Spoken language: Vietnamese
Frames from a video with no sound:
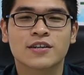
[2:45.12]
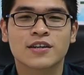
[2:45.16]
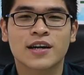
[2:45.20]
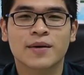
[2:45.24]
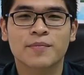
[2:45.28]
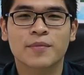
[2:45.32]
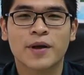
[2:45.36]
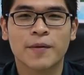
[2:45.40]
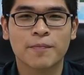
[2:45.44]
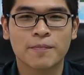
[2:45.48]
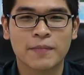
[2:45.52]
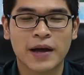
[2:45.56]
từ
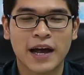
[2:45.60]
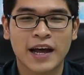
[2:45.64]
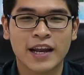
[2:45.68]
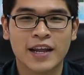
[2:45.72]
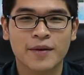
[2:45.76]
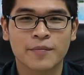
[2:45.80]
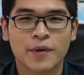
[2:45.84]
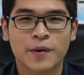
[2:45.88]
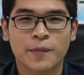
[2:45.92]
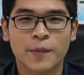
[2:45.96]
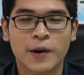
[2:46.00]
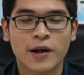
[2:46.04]
năm cấp 3
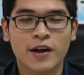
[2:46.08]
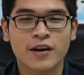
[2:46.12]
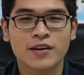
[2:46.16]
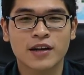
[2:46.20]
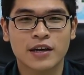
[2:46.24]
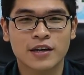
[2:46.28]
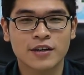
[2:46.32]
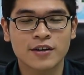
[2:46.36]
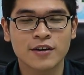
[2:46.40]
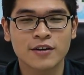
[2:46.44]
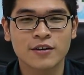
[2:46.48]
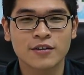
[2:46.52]
thì mình mới có
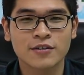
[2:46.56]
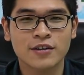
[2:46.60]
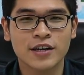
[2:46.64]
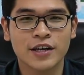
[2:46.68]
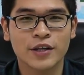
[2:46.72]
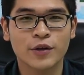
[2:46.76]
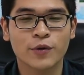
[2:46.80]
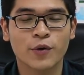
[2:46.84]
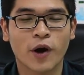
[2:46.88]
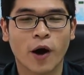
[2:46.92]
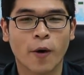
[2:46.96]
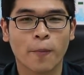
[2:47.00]
định hướng
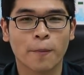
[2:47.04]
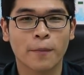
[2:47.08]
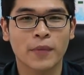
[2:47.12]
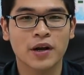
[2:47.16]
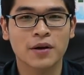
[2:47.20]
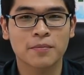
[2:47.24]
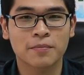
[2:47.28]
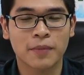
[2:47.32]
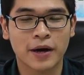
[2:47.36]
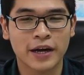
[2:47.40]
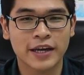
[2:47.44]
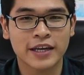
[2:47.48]
đi du học
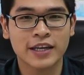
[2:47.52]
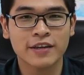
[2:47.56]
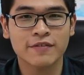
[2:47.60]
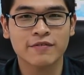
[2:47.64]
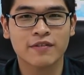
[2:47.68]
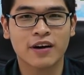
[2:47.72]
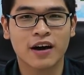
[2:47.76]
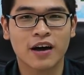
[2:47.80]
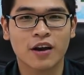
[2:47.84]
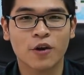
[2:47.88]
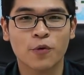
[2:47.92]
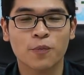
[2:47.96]
bên Mỹ
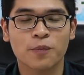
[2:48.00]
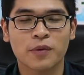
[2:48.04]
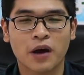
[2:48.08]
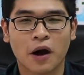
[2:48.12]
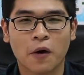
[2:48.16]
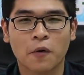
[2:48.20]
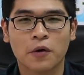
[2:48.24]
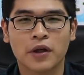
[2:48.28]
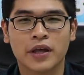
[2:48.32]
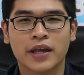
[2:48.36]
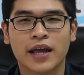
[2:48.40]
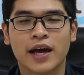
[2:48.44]
và lúc
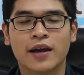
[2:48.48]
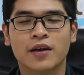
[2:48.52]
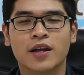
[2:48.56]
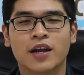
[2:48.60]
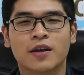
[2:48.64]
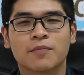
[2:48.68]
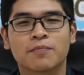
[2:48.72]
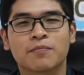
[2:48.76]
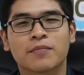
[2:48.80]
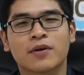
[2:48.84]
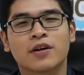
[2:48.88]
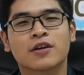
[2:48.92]
đầu thì gia
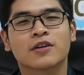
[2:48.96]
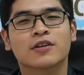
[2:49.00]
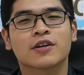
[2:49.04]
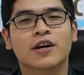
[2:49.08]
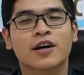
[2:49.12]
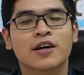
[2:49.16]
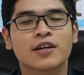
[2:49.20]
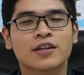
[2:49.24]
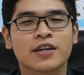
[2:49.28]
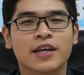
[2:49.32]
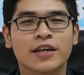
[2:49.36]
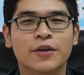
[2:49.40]
đình
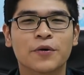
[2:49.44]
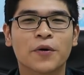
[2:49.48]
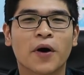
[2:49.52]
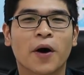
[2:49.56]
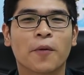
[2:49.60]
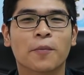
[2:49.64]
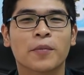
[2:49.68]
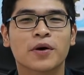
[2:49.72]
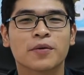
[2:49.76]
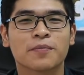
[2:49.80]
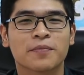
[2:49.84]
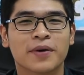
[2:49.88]
mình nói đi du
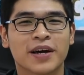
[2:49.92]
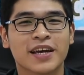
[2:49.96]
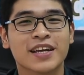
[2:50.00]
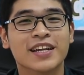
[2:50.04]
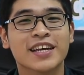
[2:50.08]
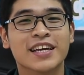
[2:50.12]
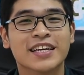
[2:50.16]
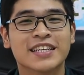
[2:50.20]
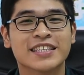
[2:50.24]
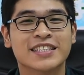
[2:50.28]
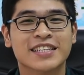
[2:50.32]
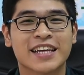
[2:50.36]
học bên
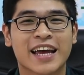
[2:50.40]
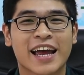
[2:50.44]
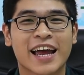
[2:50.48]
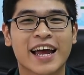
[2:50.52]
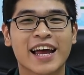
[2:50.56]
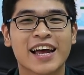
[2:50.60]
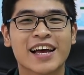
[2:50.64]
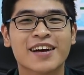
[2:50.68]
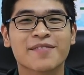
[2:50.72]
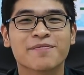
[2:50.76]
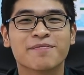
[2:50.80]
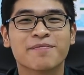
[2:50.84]
Mỹ thì
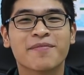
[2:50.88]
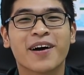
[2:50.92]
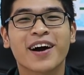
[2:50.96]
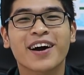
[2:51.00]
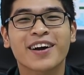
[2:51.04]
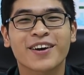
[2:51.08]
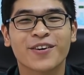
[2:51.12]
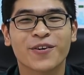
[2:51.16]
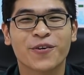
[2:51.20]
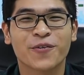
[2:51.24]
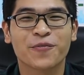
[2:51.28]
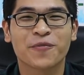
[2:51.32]
sẽ mất
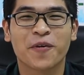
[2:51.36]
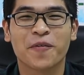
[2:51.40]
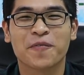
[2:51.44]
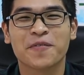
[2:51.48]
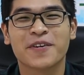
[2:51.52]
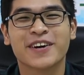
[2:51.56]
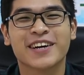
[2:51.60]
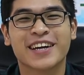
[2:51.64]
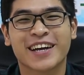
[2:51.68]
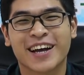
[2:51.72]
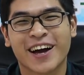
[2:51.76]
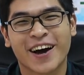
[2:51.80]
luôn một
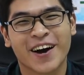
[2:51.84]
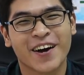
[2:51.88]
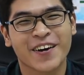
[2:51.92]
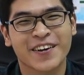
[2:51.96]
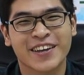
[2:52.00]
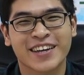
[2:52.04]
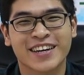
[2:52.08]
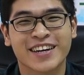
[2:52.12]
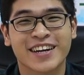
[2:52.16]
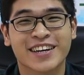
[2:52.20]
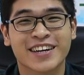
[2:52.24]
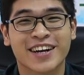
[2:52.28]
người
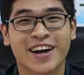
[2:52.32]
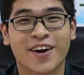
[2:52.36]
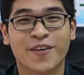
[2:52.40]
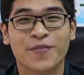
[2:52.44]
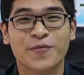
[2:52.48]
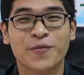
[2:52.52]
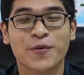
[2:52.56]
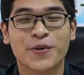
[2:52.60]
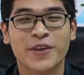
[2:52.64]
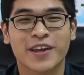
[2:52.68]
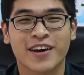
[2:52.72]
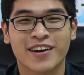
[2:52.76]
con cho nên
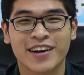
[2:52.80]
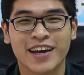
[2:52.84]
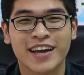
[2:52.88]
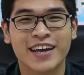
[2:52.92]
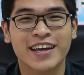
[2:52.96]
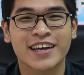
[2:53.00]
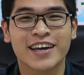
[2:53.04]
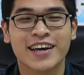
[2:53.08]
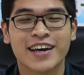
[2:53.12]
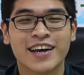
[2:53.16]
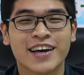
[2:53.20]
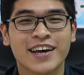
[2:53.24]
không muốn cho
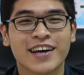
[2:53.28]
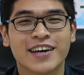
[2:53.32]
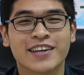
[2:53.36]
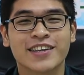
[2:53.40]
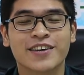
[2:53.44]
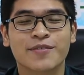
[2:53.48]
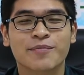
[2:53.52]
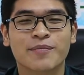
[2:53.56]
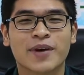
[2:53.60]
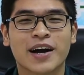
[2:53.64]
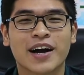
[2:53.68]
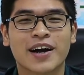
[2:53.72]
đi
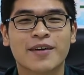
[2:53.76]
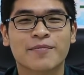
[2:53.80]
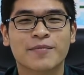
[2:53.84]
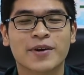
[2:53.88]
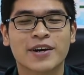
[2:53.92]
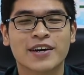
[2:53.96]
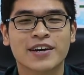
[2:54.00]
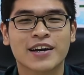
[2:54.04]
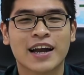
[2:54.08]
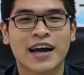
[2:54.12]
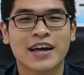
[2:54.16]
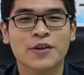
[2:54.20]
nhưng mà
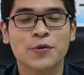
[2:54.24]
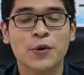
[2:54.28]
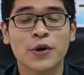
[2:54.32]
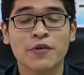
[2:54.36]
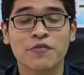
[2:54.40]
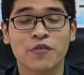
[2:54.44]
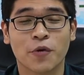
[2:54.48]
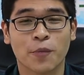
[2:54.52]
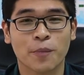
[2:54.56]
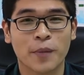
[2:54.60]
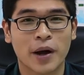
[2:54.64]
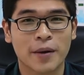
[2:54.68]
mình đã
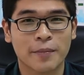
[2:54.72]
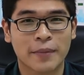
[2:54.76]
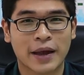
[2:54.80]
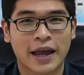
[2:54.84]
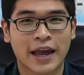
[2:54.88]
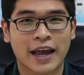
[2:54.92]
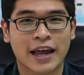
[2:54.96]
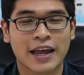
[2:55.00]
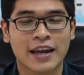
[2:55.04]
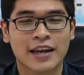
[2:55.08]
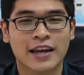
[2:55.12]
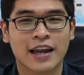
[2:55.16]
thuyết phục ba
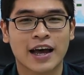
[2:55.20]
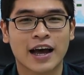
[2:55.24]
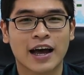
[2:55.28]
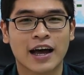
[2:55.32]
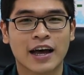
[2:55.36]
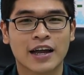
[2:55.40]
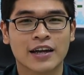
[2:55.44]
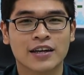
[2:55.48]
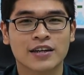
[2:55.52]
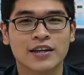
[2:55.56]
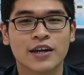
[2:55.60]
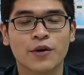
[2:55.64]
mẹ
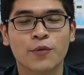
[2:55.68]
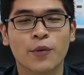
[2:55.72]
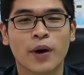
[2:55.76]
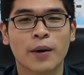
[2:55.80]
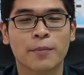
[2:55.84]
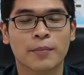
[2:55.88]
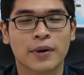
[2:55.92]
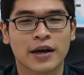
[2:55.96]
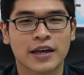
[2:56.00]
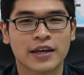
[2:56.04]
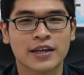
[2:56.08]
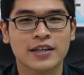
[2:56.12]
là đi
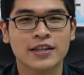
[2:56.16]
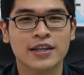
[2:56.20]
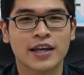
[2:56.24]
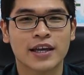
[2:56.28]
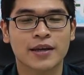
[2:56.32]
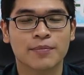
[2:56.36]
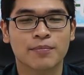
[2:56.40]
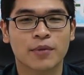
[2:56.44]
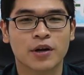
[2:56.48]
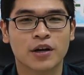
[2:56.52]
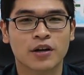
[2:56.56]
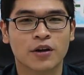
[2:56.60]
qua Mỹ
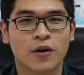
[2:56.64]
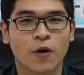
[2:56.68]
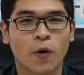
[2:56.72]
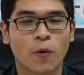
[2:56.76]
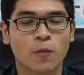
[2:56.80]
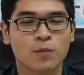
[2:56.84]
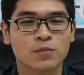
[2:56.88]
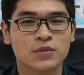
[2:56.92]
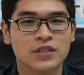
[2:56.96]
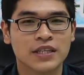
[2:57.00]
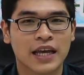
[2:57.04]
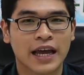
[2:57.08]
thì mình
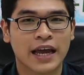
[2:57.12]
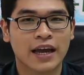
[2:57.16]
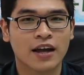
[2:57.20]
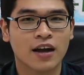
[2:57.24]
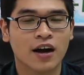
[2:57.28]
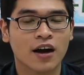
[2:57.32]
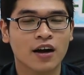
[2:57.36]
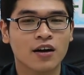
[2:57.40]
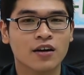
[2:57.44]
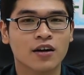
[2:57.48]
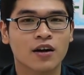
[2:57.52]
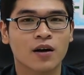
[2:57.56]
cũng sẽ
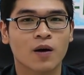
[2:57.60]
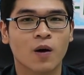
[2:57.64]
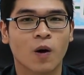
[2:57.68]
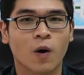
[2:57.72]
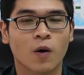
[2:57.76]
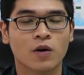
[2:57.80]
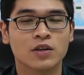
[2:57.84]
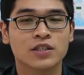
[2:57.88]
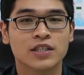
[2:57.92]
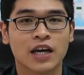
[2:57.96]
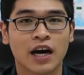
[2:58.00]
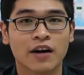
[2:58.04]
có cơ
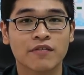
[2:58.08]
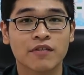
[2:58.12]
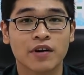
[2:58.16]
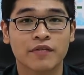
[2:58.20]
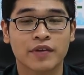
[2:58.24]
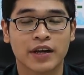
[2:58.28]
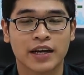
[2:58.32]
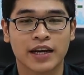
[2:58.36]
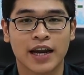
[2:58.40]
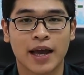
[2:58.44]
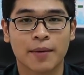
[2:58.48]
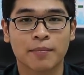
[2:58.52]
hội trở
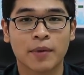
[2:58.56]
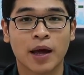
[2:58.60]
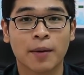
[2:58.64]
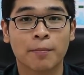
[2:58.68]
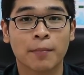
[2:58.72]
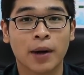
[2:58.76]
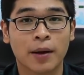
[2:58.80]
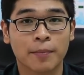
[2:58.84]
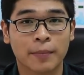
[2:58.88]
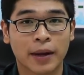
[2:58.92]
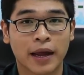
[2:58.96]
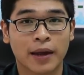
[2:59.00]
về Việt Nam
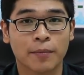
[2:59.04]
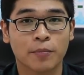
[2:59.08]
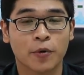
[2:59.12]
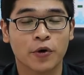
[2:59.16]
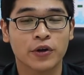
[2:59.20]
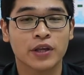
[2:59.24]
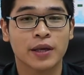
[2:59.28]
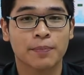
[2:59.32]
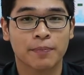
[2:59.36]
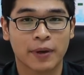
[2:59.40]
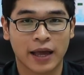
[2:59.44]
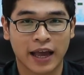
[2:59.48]
thăm ba mẹ
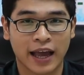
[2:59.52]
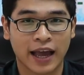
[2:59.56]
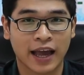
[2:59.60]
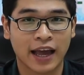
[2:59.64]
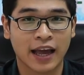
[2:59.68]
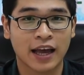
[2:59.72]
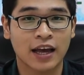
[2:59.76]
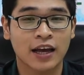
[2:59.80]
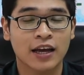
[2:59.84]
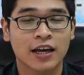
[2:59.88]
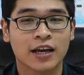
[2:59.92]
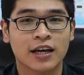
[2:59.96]
mỗi dịp
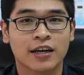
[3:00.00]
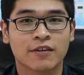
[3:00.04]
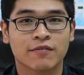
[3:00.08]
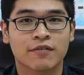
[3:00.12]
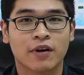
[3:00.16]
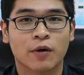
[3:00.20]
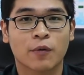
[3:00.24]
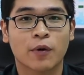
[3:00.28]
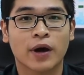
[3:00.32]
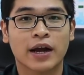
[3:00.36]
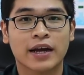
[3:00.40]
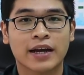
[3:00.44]
hè
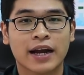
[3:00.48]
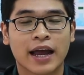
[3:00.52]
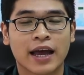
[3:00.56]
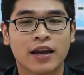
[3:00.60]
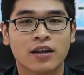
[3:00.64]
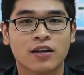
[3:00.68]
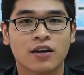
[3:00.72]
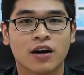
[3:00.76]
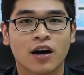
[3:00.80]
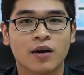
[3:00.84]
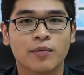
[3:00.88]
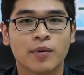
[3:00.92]
và ngoài
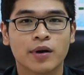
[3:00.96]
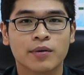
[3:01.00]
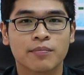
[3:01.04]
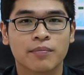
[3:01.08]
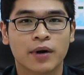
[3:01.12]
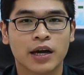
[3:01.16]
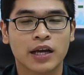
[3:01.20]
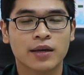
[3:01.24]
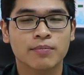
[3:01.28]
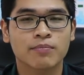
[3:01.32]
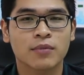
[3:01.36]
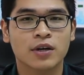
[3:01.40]
ra thì ở bên
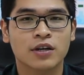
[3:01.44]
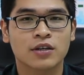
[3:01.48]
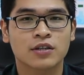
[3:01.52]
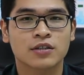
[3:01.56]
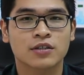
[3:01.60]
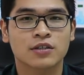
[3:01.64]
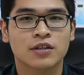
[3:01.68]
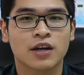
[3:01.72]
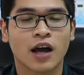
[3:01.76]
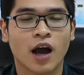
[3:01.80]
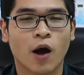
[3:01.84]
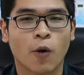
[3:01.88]
Mỹ
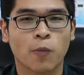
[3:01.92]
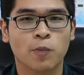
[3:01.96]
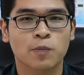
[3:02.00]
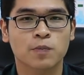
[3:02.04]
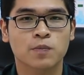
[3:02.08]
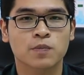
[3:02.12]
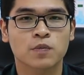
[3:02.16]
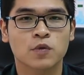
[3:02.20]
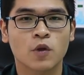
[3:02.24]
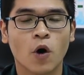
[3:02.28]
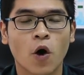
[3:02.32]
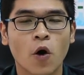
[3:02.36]
mình học
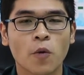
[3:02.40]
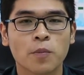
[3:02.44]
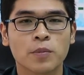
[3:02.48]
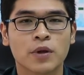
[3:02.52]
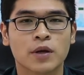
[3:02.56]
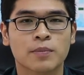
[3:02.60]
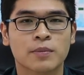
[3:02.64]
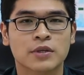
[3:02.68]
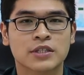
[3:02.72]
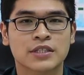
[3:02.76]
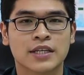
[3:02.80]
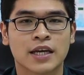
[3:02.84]
tốt
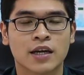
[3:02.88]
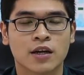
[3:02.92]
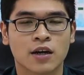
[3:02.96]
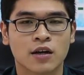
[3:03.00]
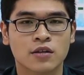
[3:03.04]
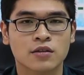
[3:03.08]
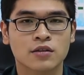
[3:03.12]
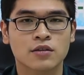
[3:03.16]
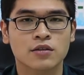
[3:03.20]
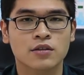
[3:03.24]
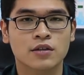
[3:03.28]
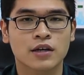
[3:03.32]
thì mình sẽ
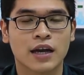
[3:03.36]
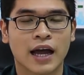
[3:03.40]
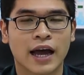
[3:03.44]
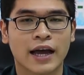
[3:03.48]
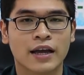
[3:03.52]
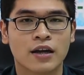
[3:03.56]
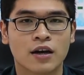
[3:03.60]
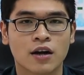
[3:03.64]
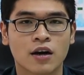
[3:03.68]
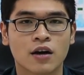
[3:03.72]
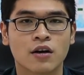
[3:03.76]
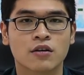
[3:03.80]
có tương
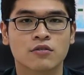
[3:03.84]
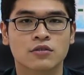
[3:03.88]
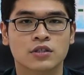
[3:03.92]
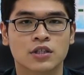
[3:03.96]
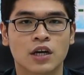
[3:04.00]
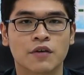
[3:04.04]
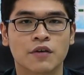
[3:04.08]
lai hơn